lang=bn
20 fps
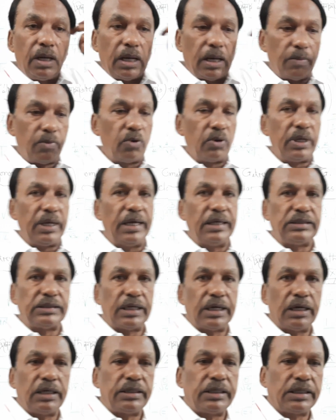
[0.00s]
এবং এই
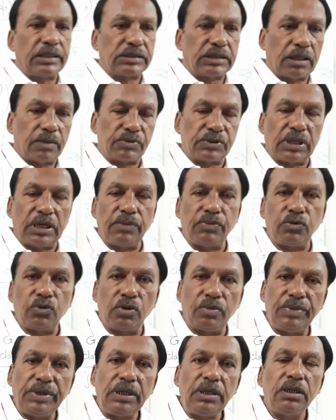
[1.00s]
চ্যানেলটিকে সাবস্ক্রাইব
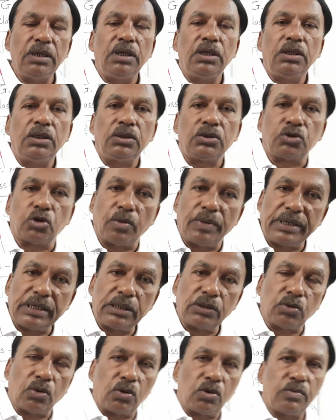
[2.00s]
করবে সবাইকে
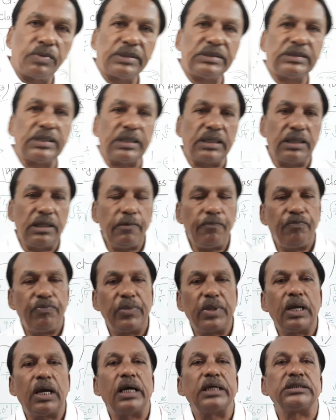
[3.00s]
ধন্যবাদ জানিয়ে
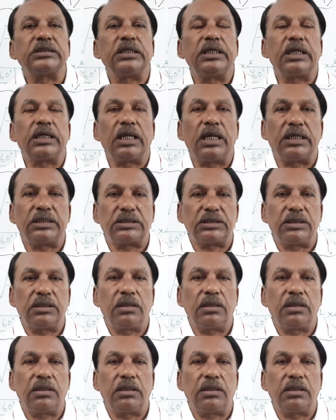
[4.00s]
আজকের ক্লাস